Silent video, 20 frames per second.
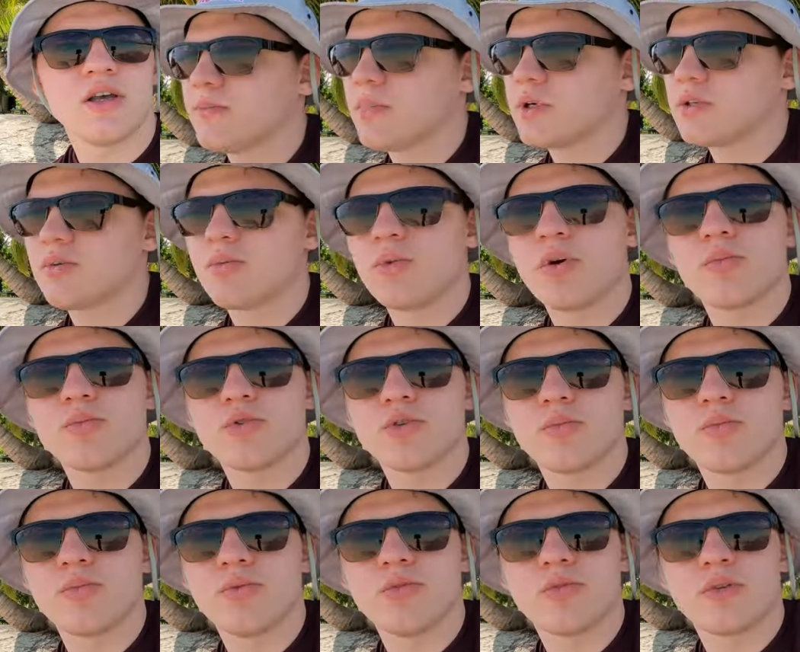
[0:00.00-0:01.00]
Посмотрим,
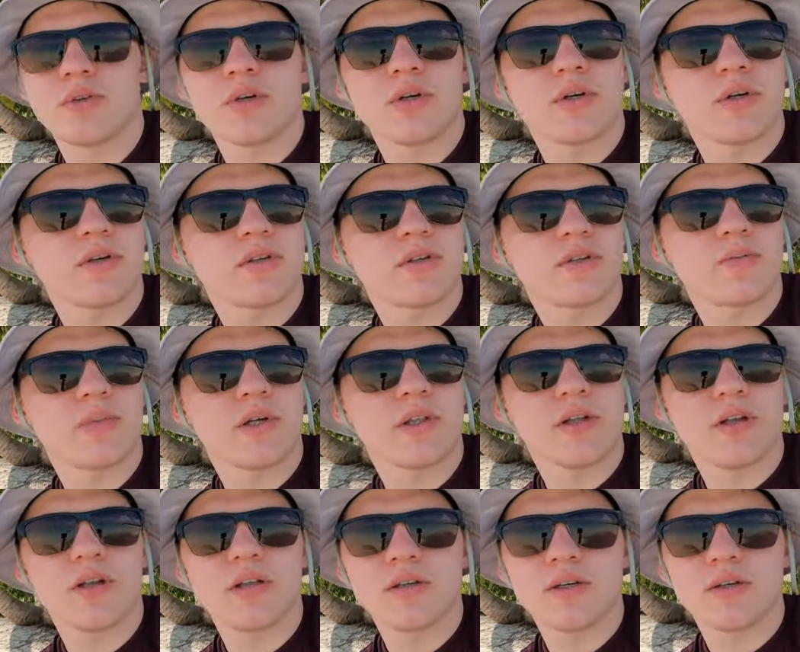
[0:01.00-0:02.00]
что будет.
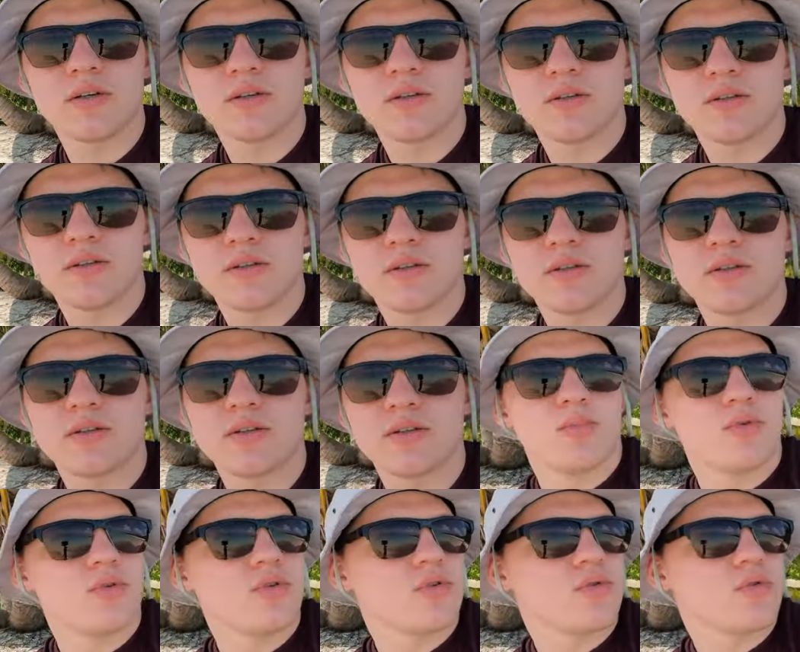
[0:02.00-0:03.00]
Смотрите,
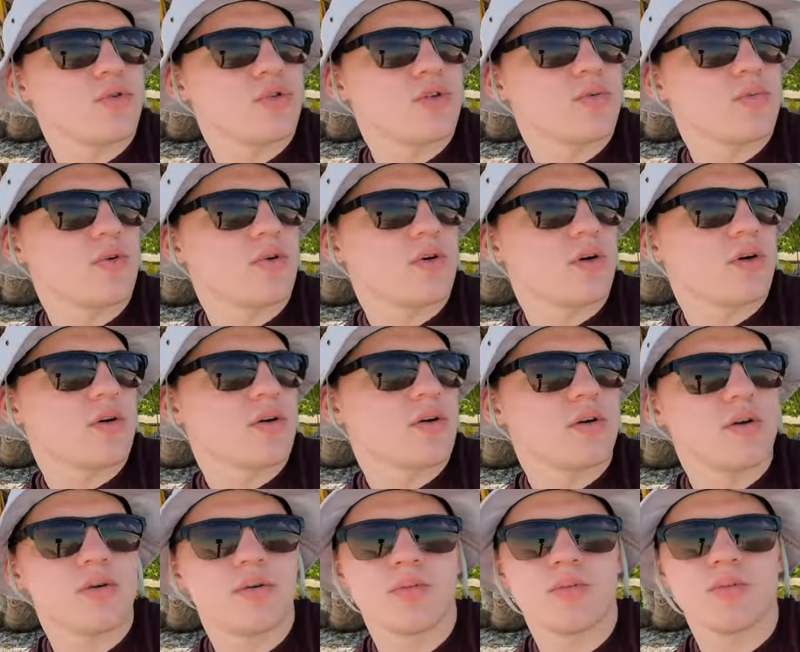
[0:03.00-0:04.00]
будет очень много,
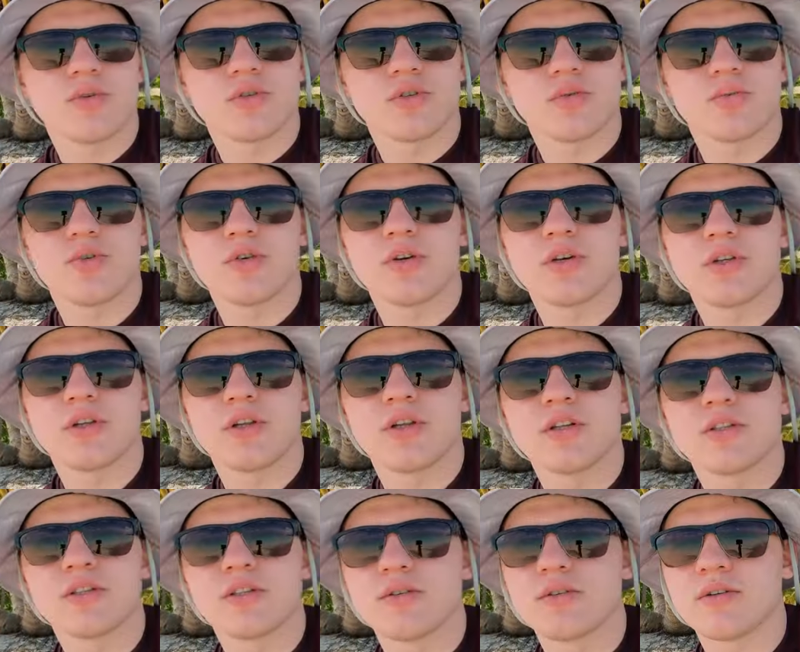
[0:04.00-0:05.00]
очень много
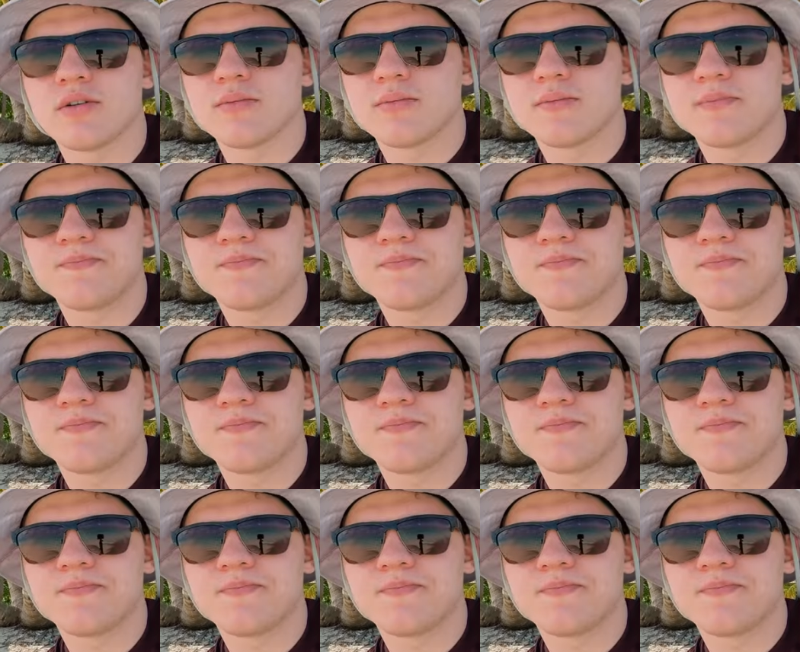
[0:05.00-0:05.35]
интересного.